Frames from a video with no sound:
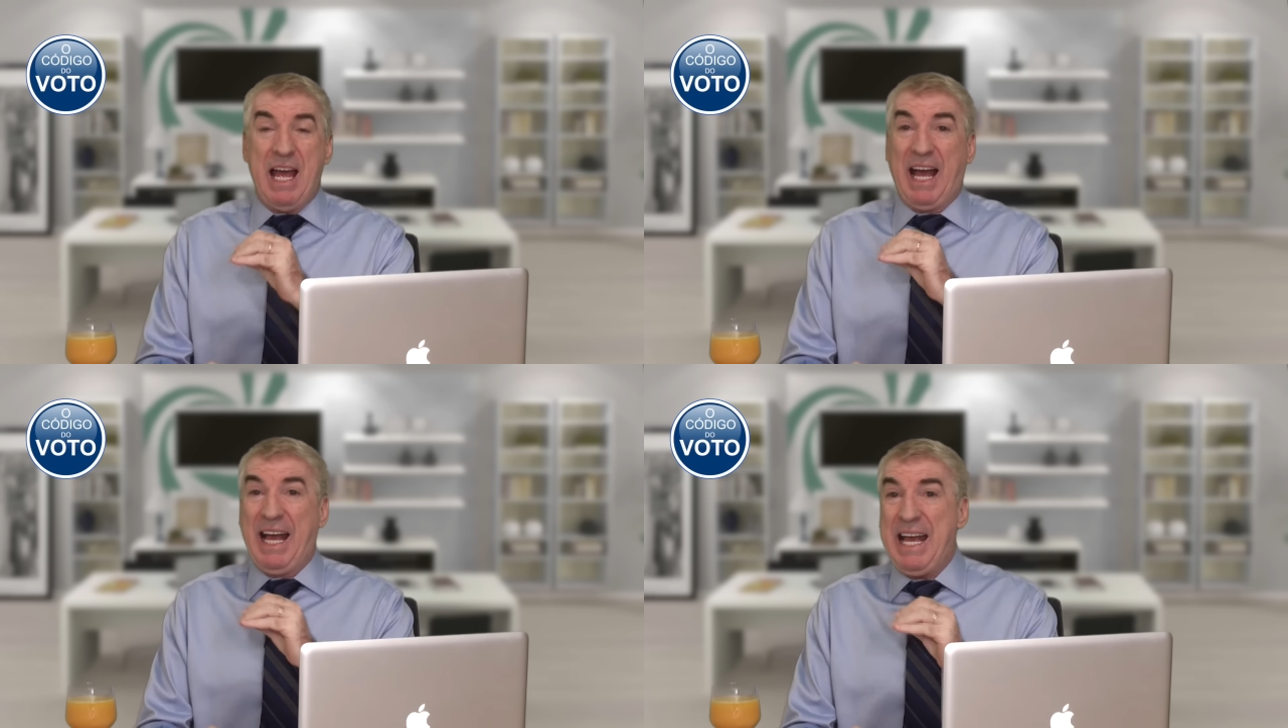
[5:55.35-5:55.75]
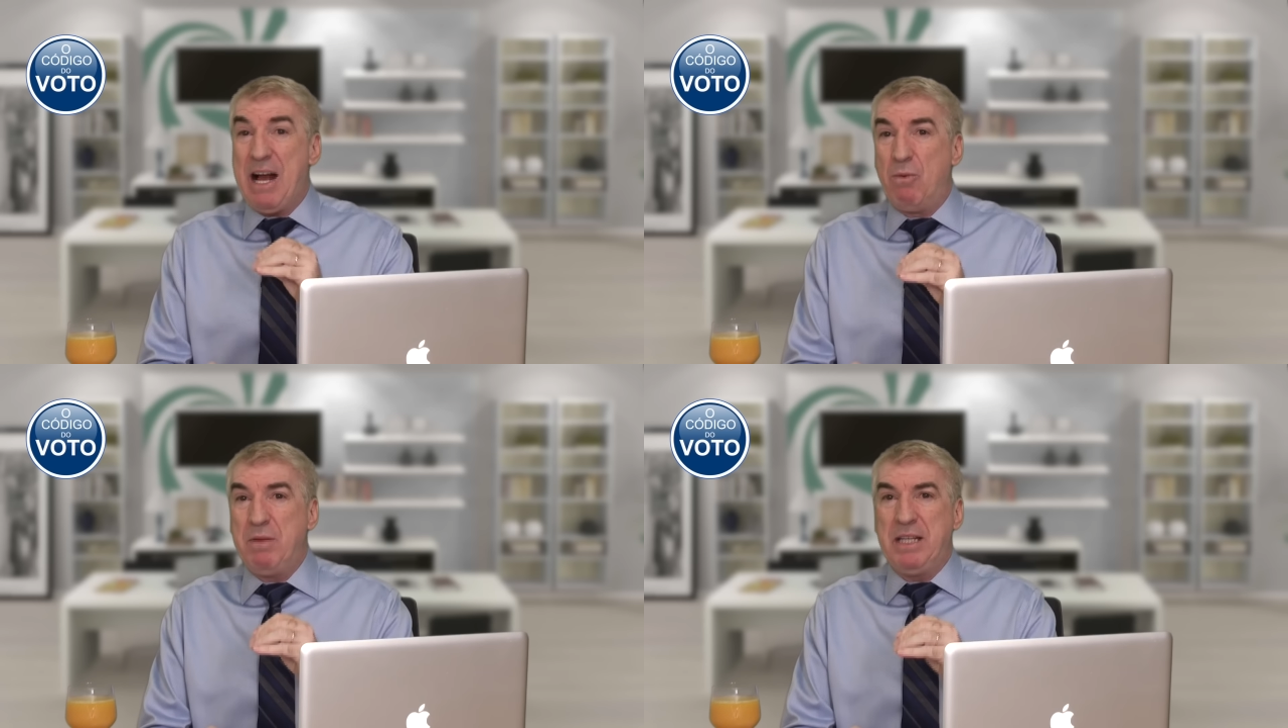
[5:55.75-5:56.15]

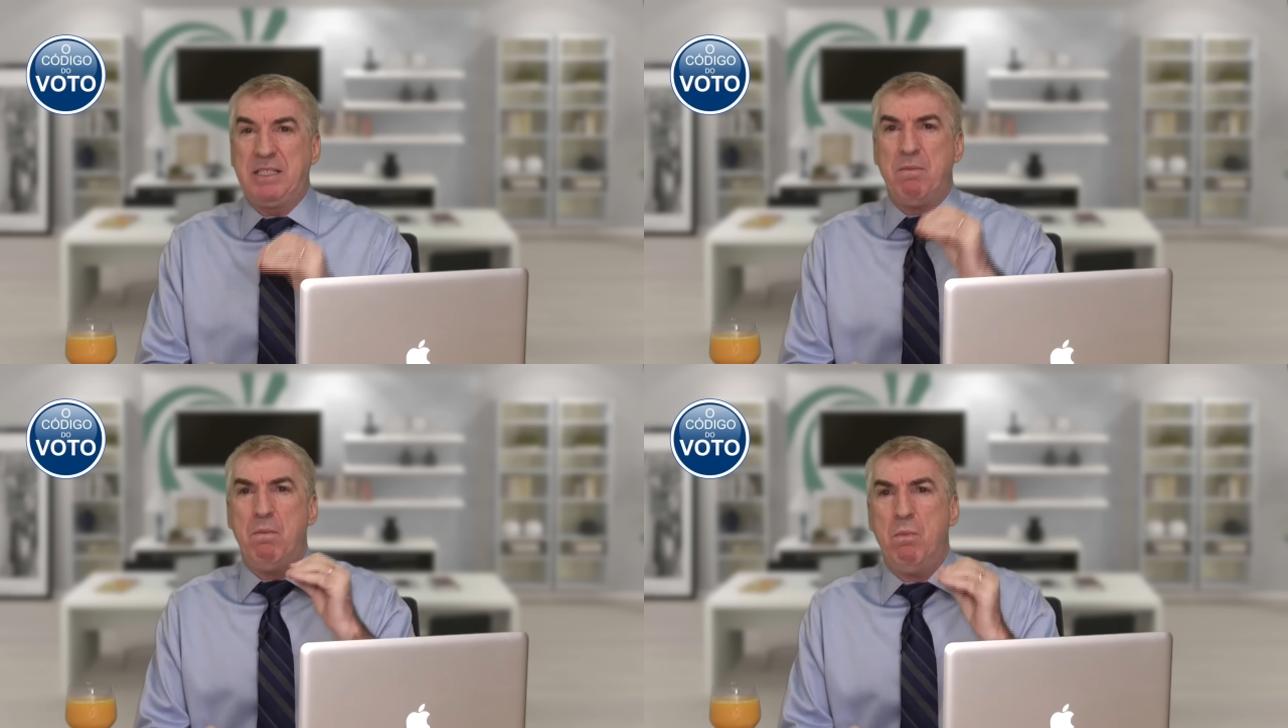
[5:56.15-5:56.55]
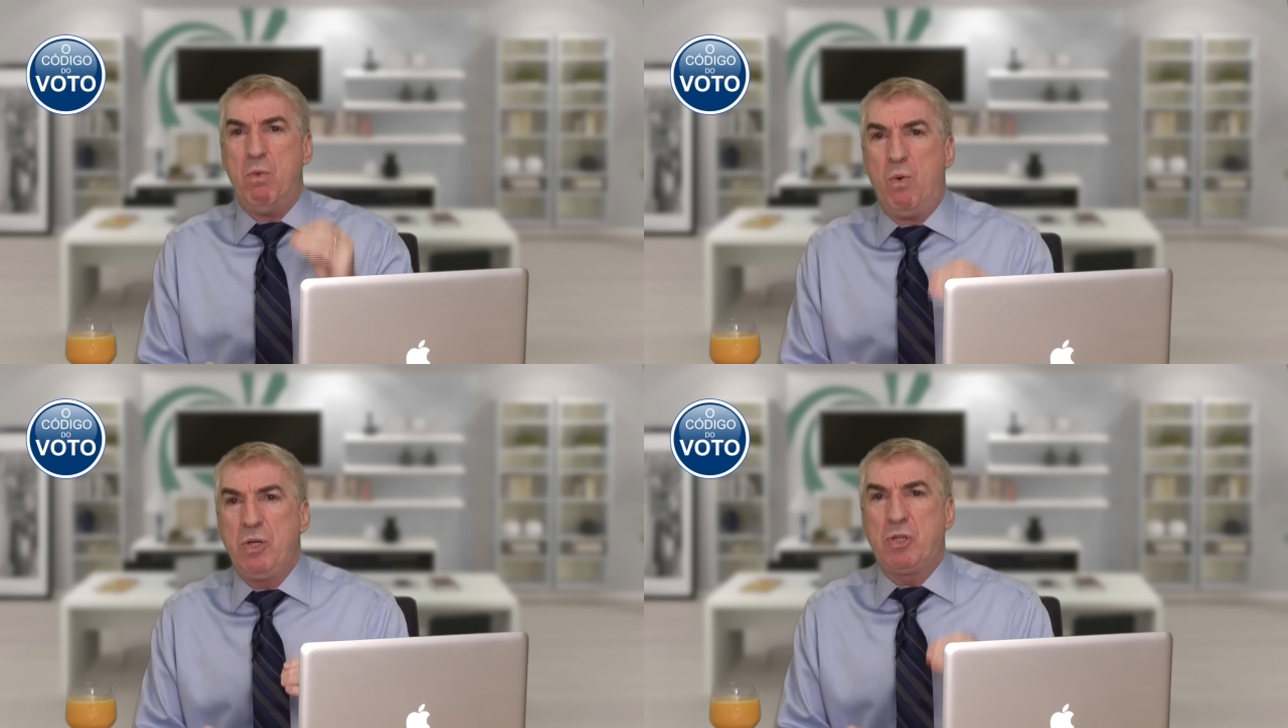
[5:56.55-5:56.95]
realmente
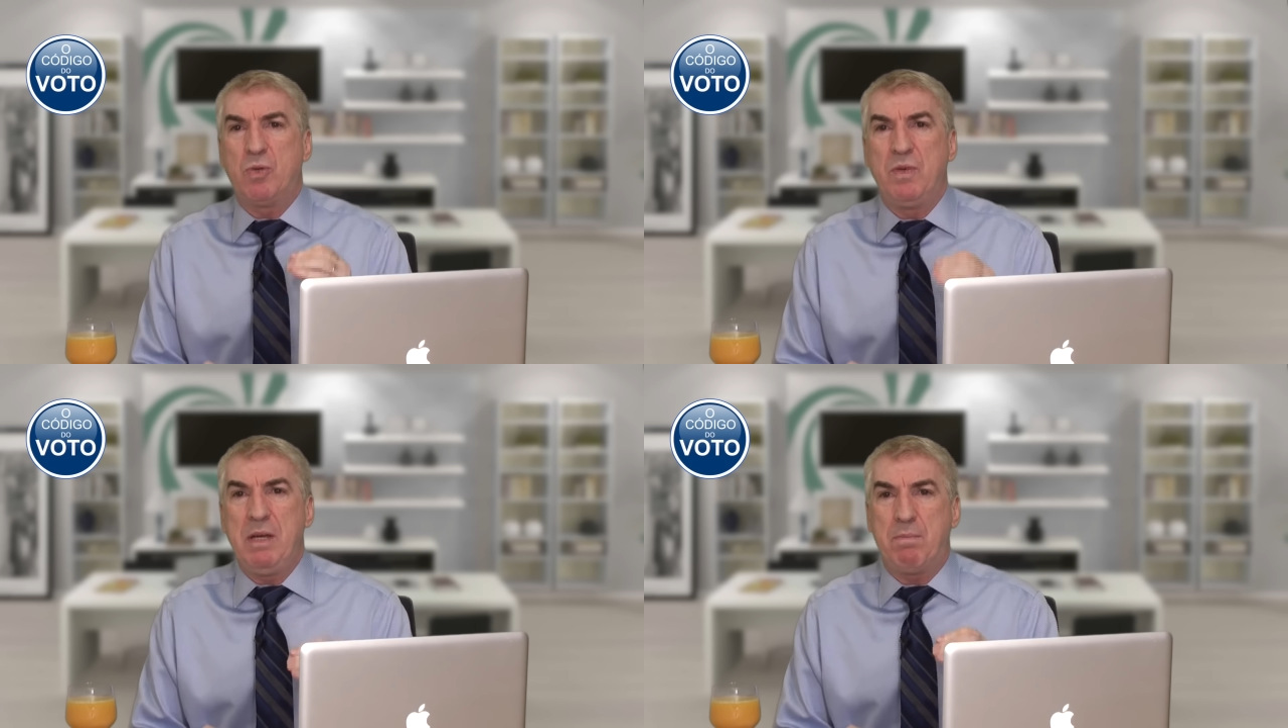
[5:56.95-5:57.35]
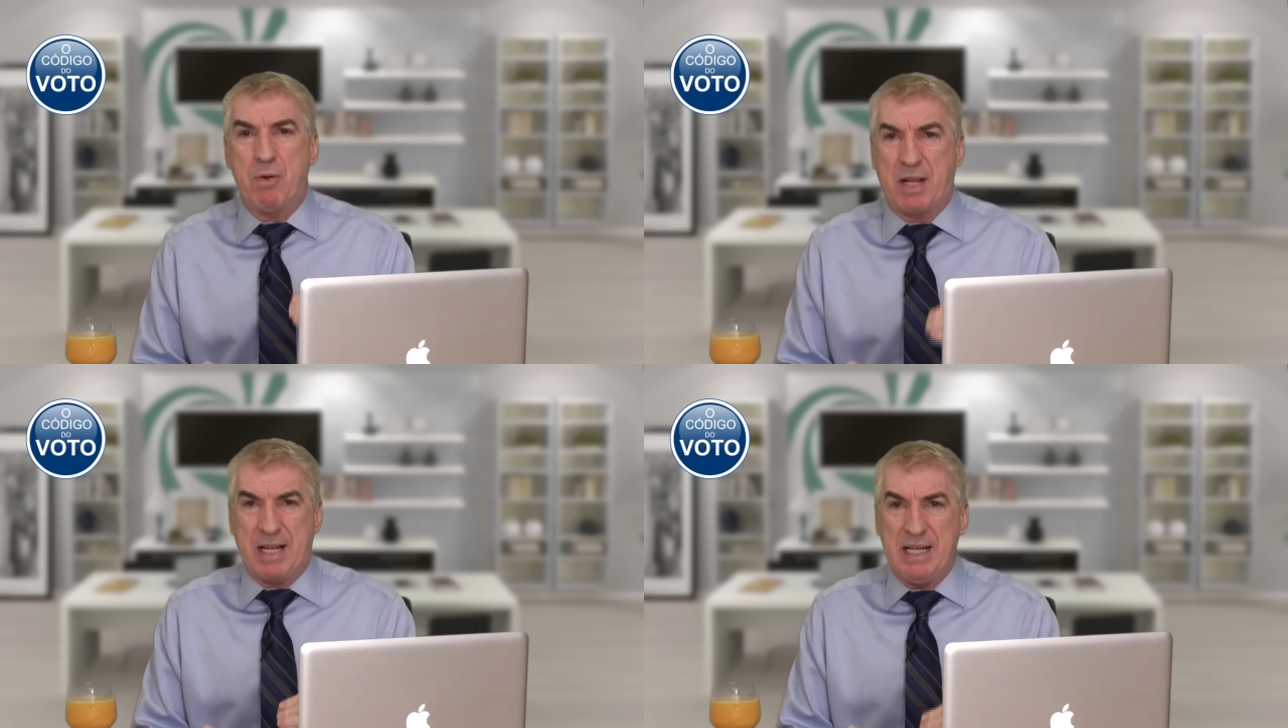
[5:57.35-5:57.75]
muito
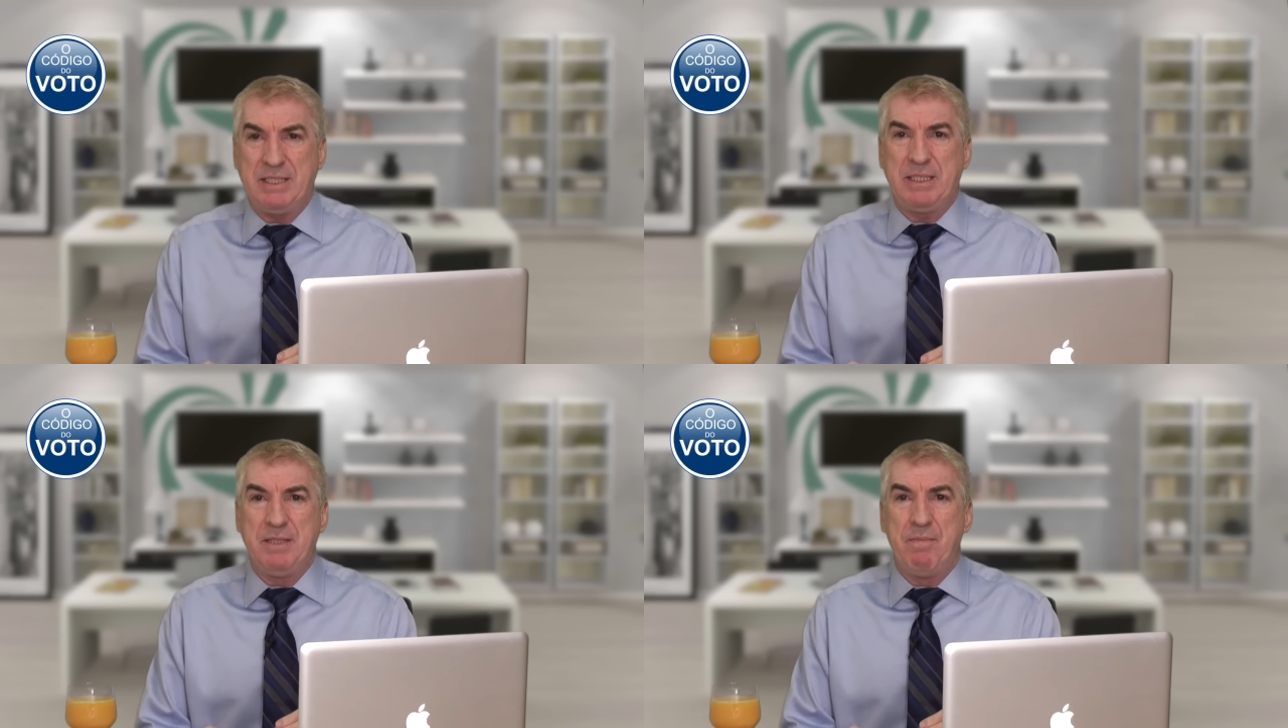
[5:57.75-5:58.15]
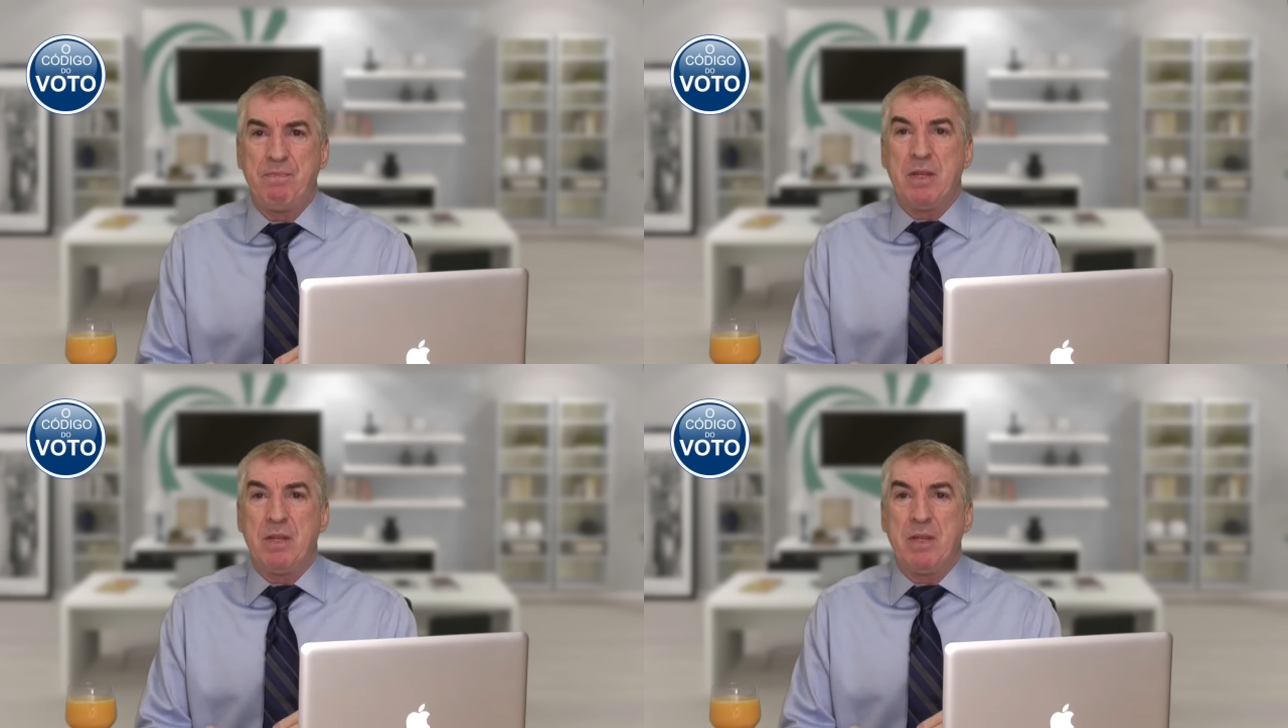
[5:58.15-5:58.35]
importante,